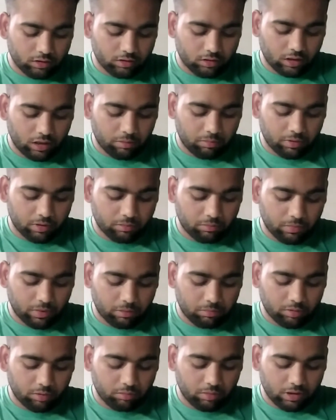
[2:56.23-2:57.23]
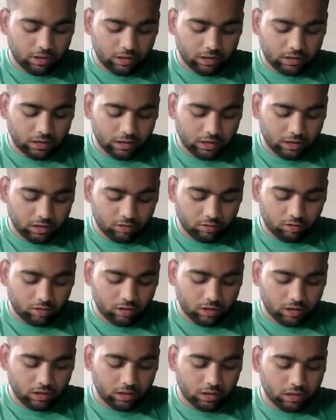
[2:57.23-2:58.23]
तो यहाँ पर आपको बड़ी आसानी से
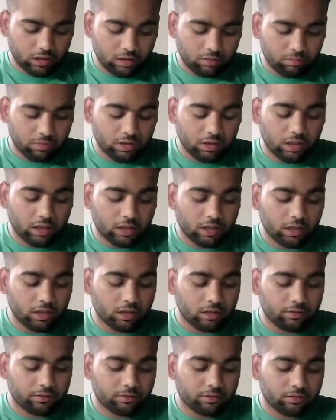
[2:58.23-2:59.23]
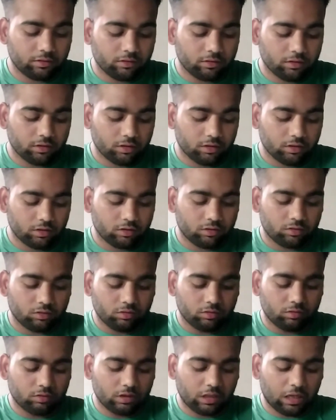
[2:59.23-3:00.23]
कॉल करने के लिए मिल जाएगा ठीक है
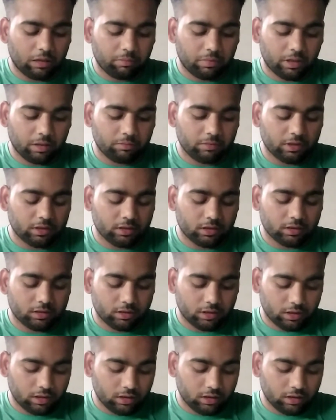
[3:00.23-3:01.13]
तो यहाँ पर आप देख सकते